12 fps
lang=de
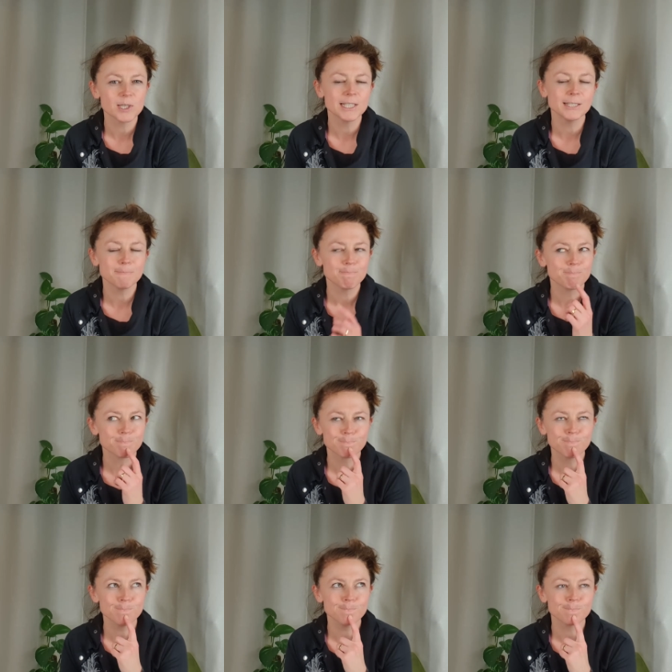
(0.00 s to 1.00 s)
sind.
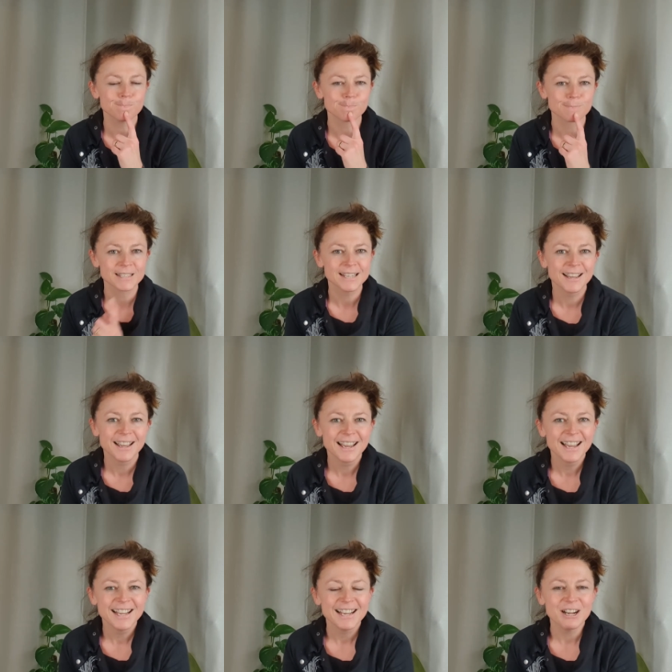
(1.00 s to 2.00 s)
Hm.
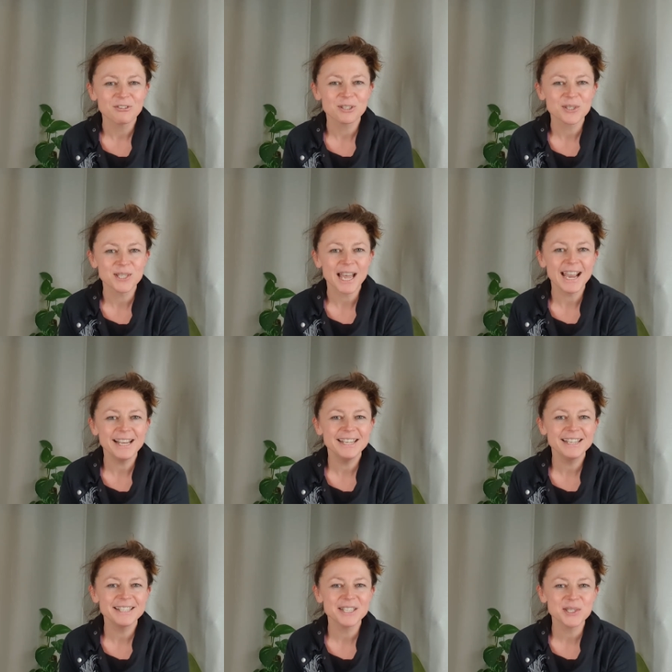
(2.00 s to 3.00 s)
Also das
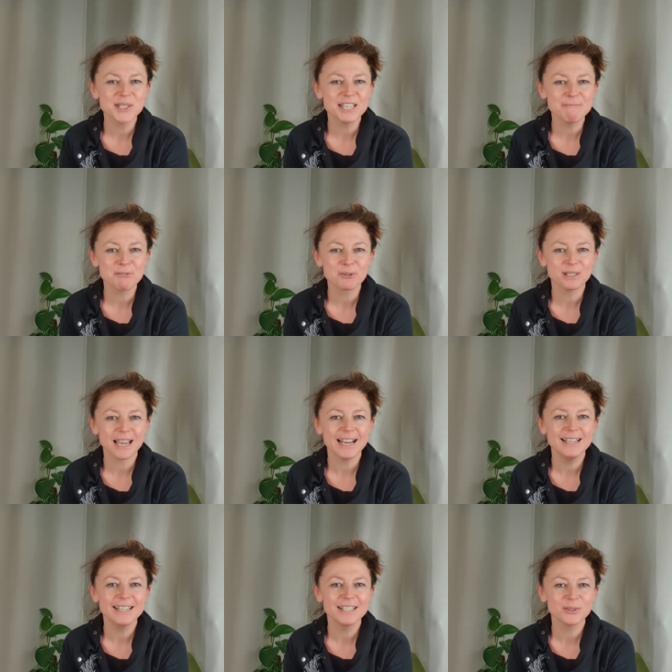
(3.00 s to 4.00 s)
Naheliegende ist nicht immer so
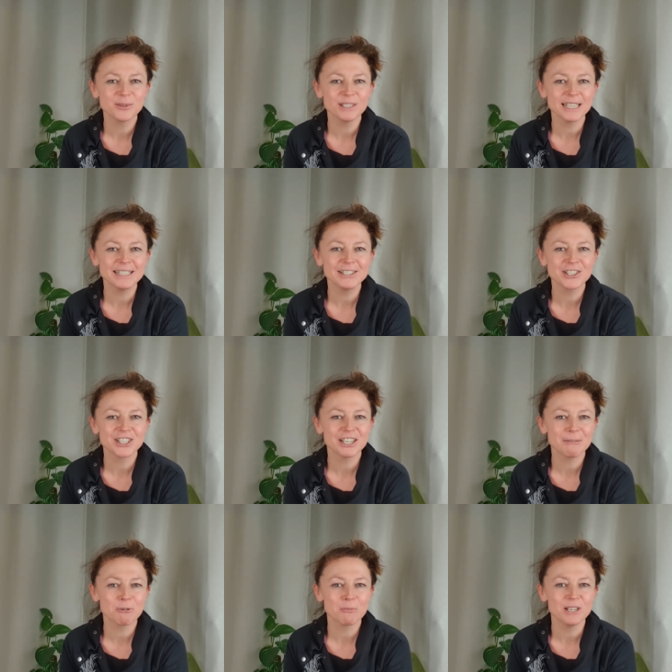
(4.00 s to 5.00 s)
naheliegend und
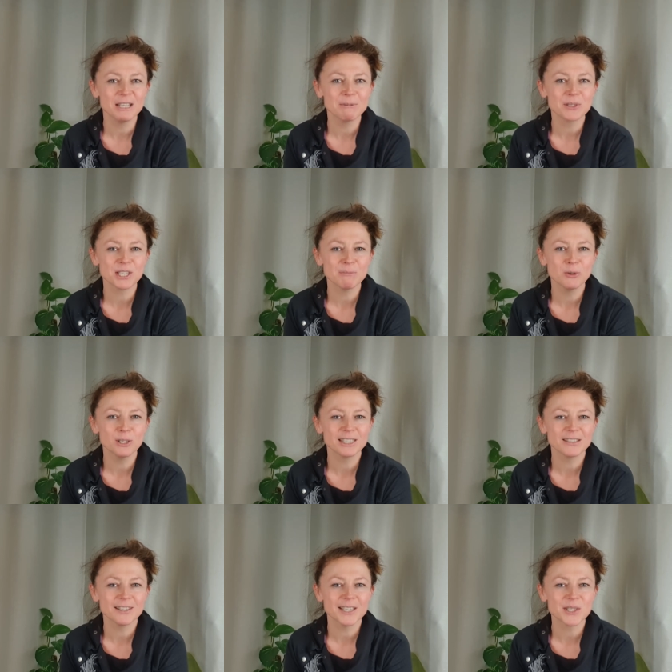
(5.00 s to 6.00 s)
technische Probleme sind
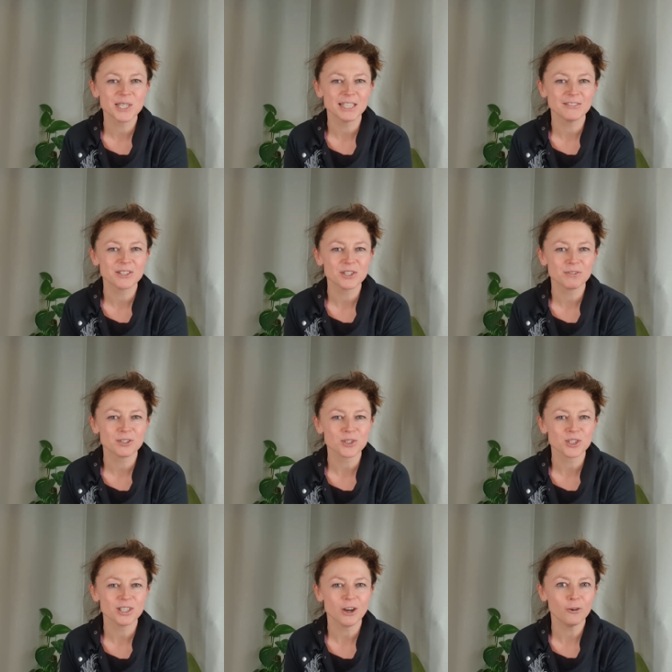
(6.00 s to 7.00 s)
möglicherweise etwas, was
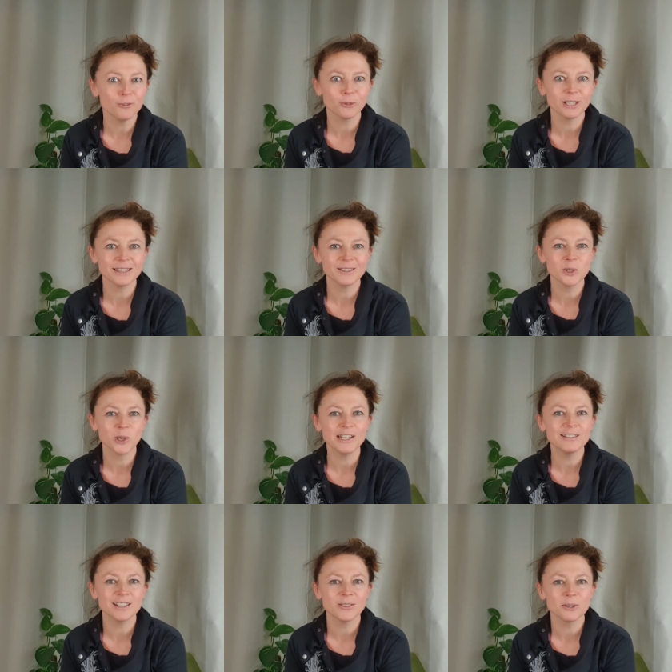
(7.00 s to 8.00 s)
dann auftreten
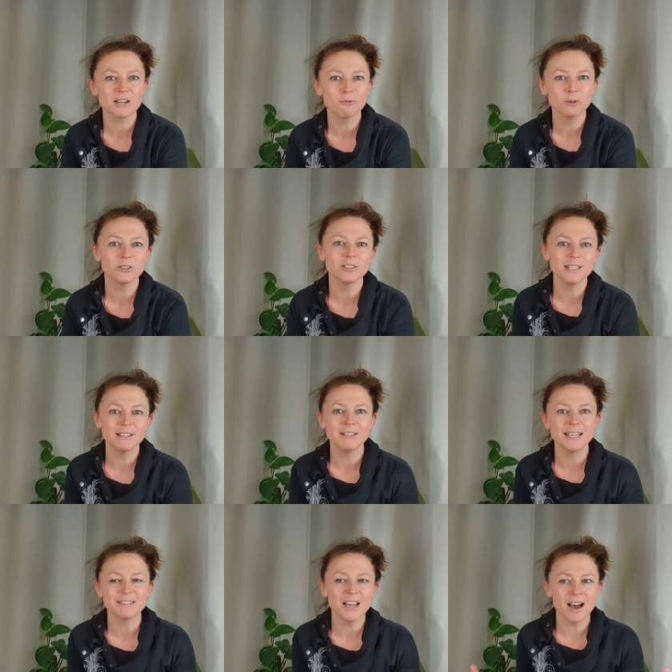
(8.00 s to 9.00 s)
könnte oder wo du dann irgendwie
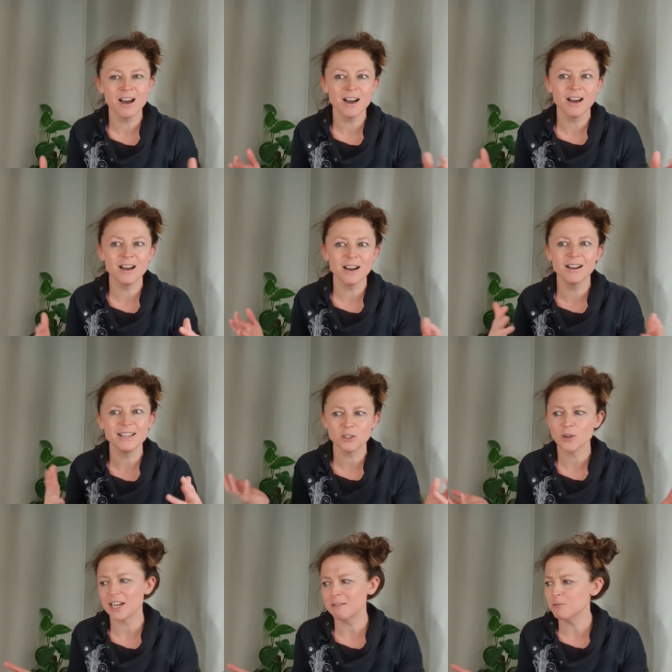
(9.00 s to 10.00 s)
denkst, ah,
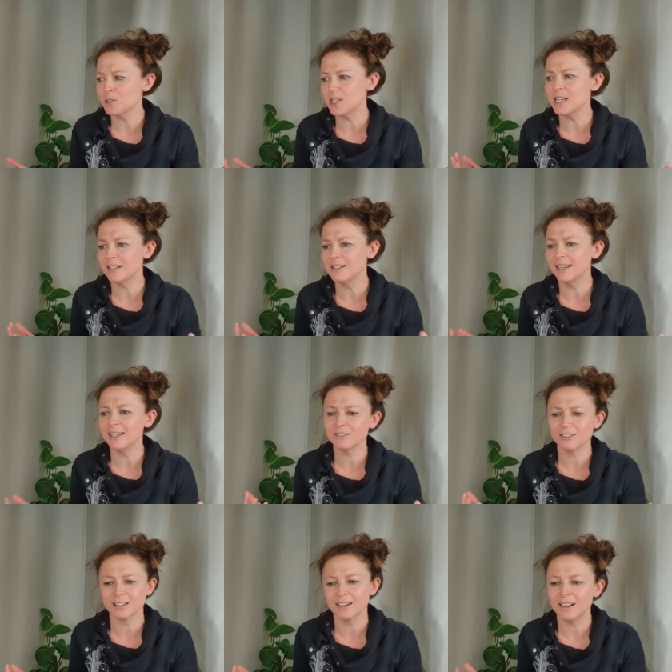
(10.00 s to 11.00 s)
ich höre die Musik nicht
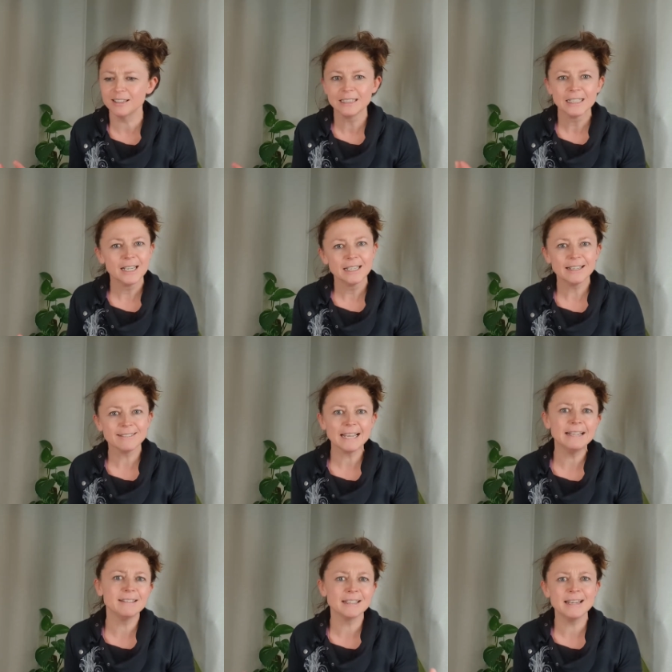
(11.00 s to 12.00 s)
oder das
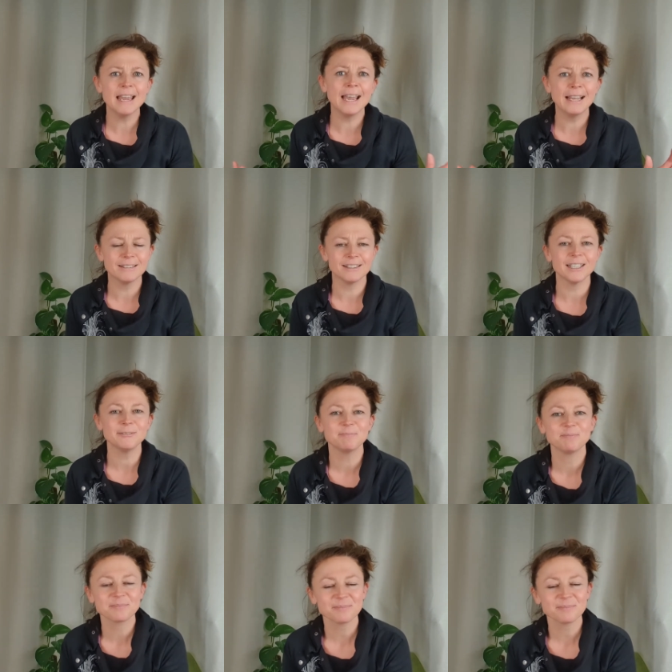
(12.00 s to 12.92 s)
Internet. Ja.